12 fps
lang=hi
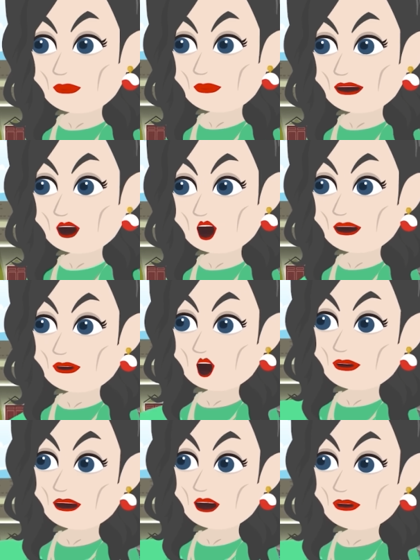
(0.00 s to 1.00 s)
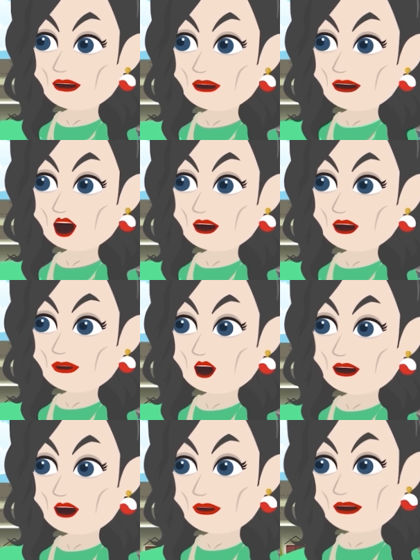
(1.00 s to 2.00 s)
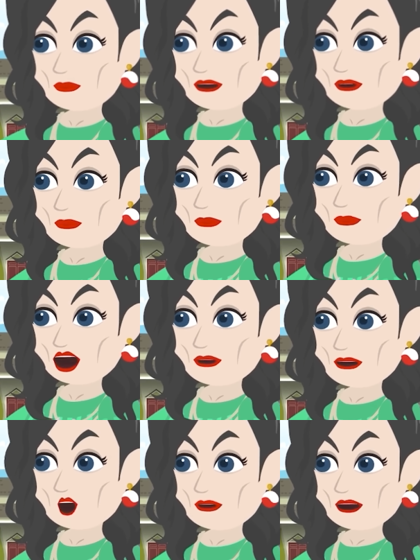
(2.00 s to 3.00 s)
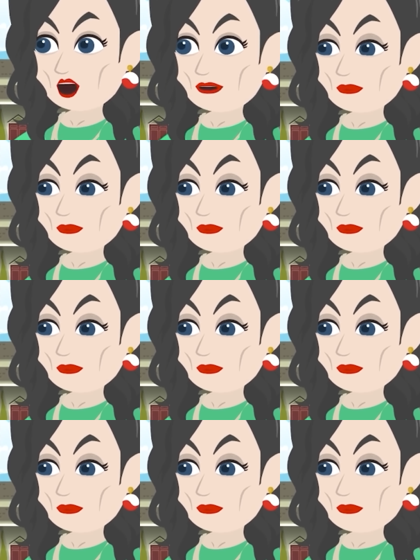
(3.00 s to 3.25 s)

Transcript: तुम्हारी बेटी उसे जादू टोना करके अपने तरफ